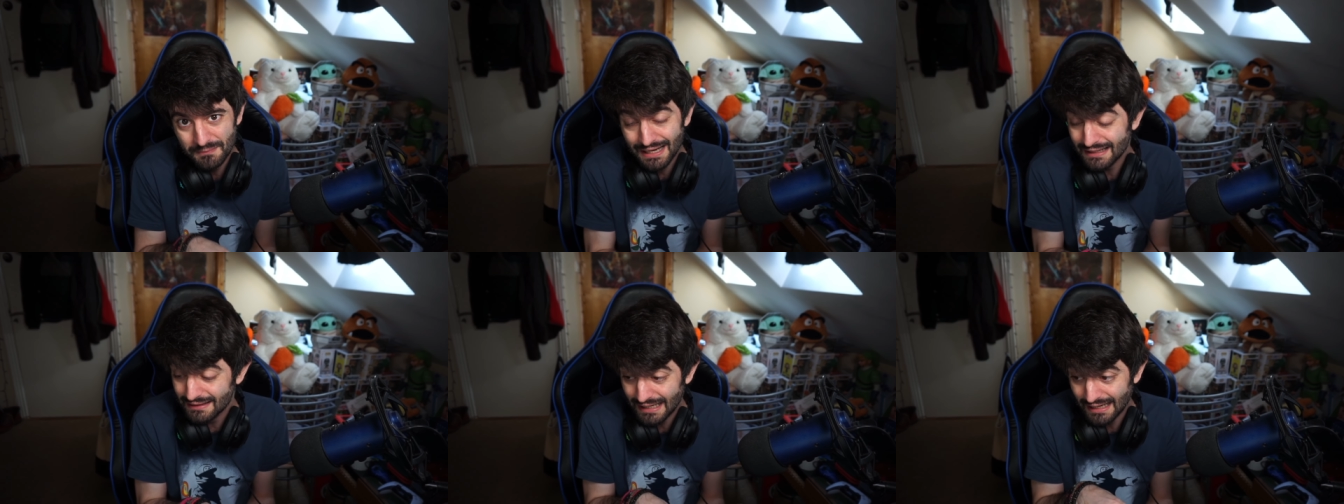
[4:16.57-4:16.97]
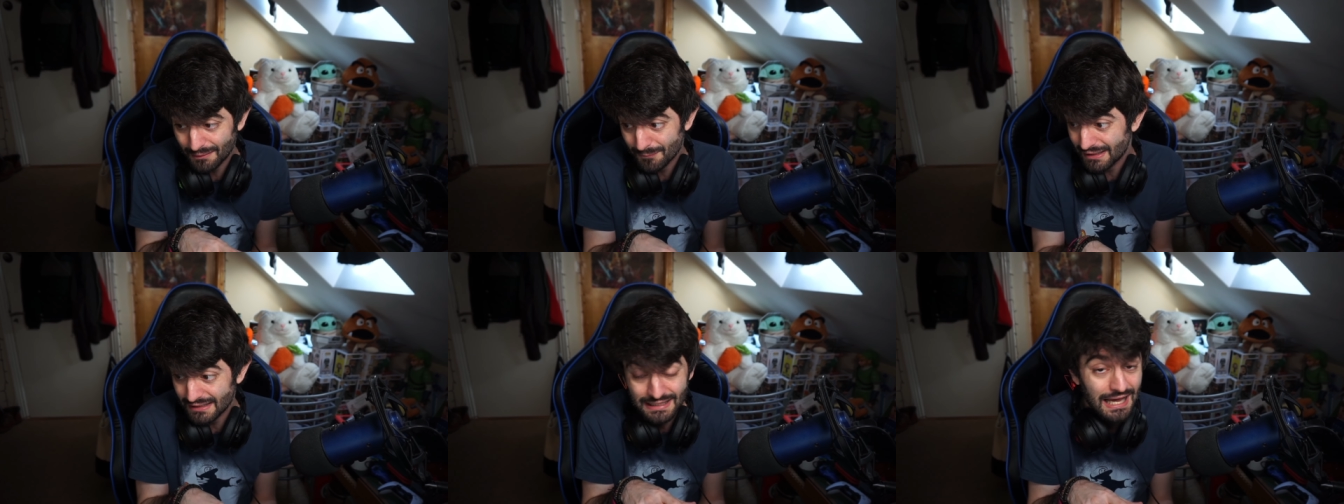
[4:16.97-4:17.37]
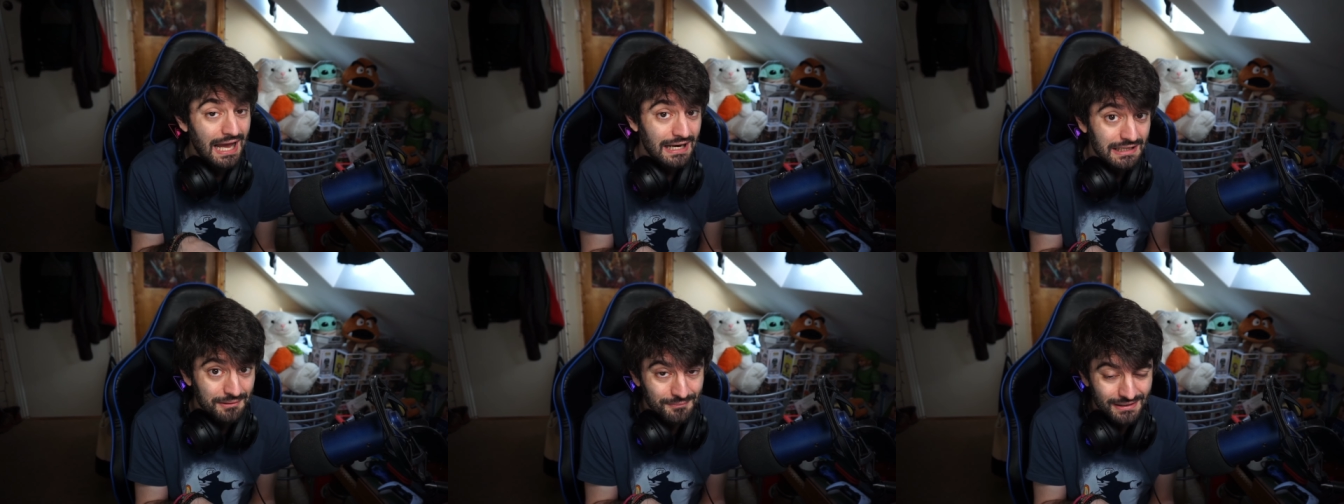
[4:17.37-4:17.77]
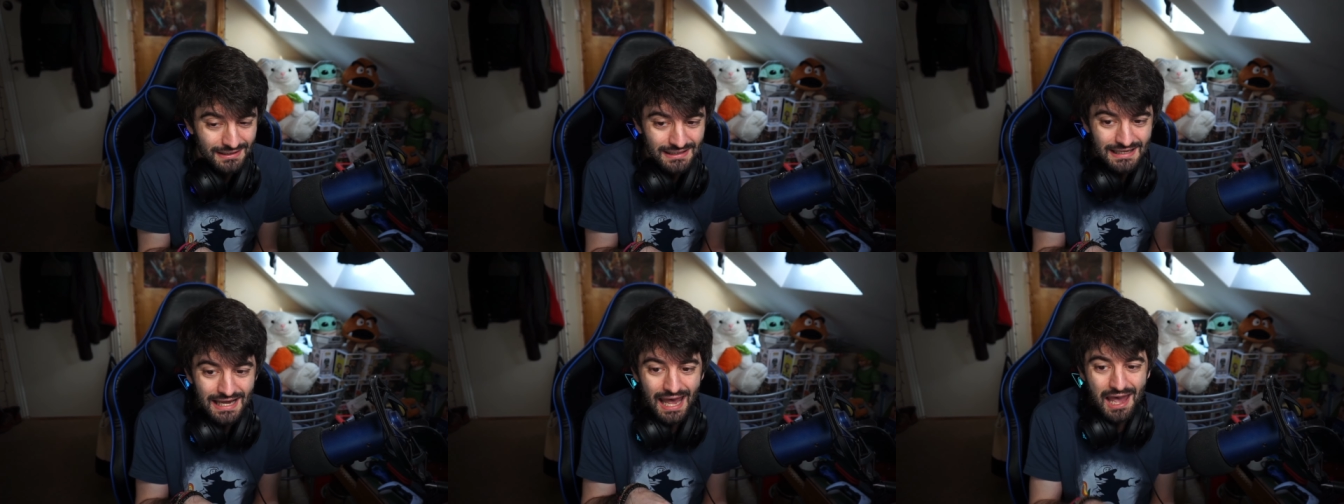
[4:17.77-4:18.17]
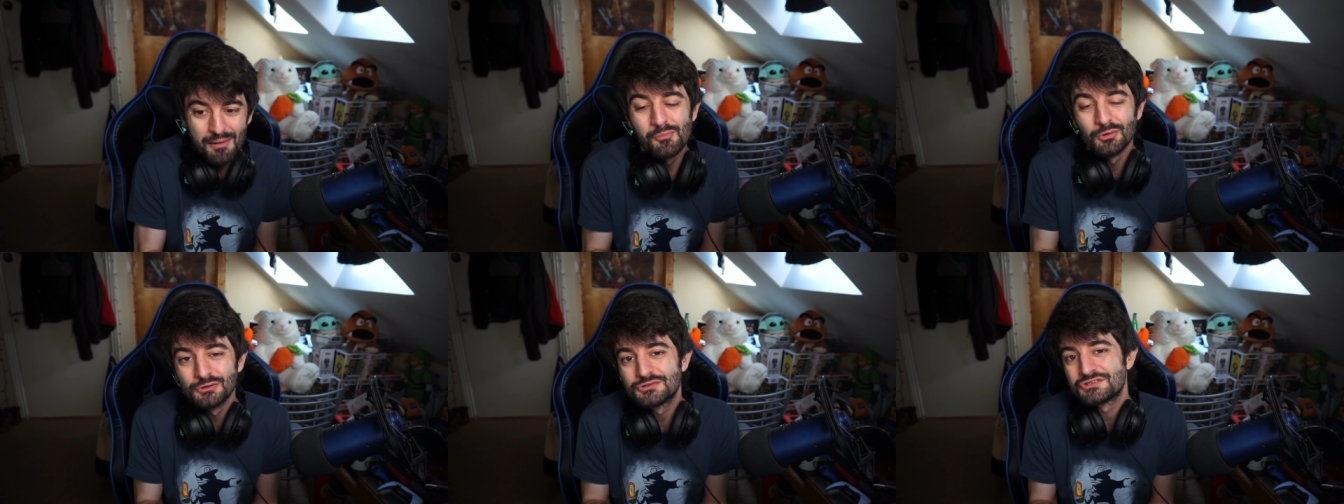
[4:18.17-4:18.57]
manga barra anime è
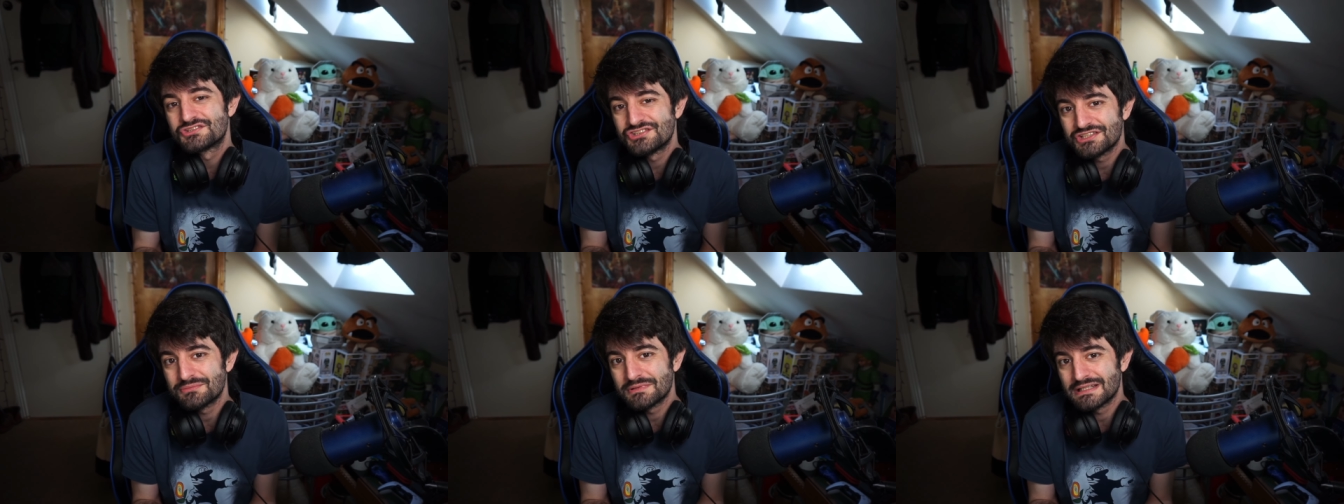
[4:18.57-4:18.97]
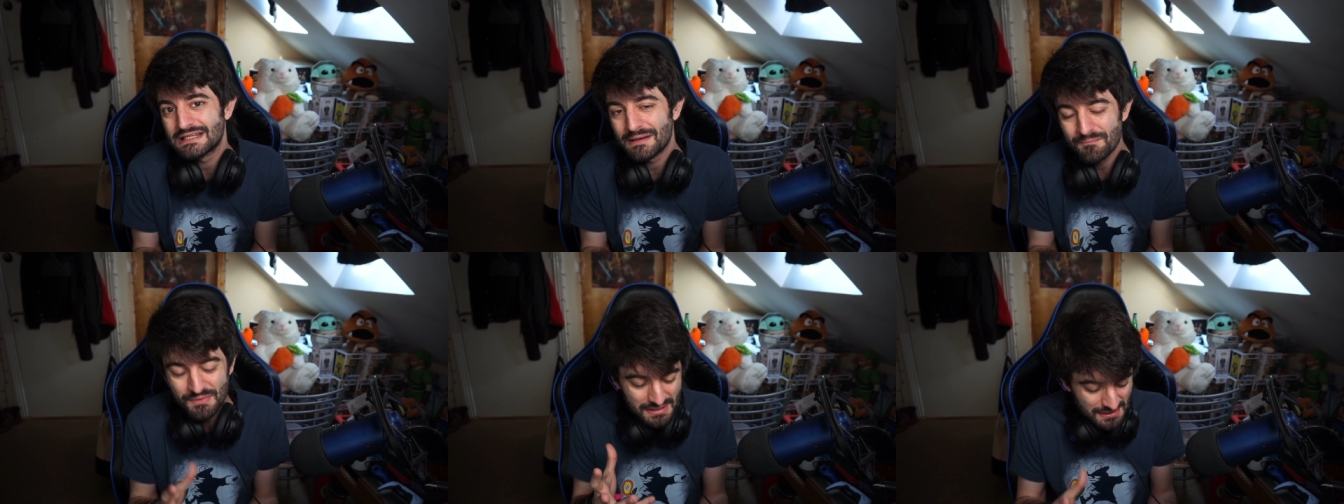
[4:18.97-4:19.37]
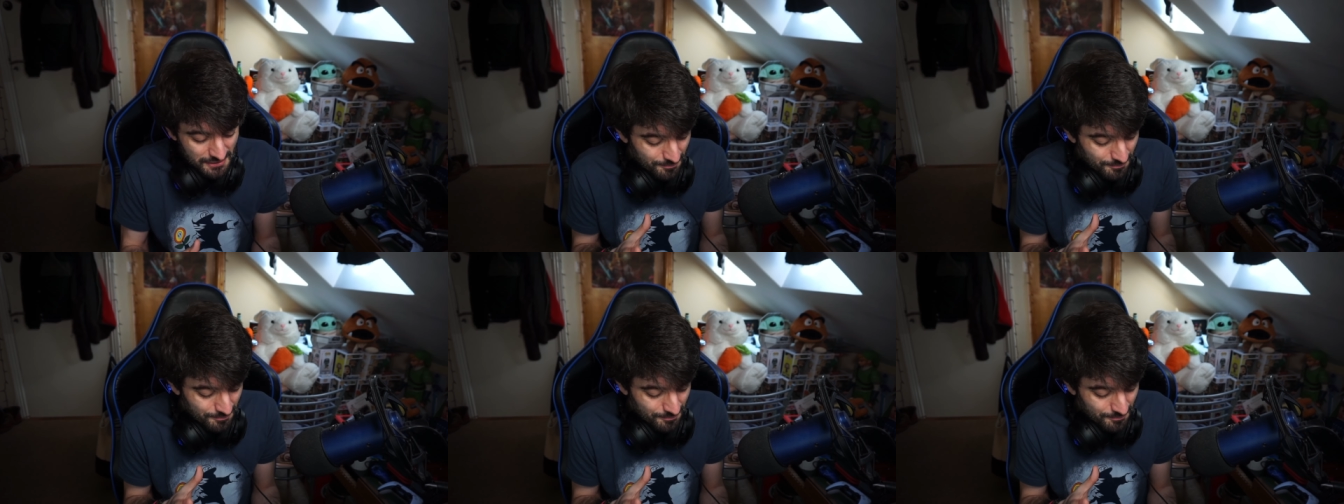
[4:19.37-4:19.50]
molto simile.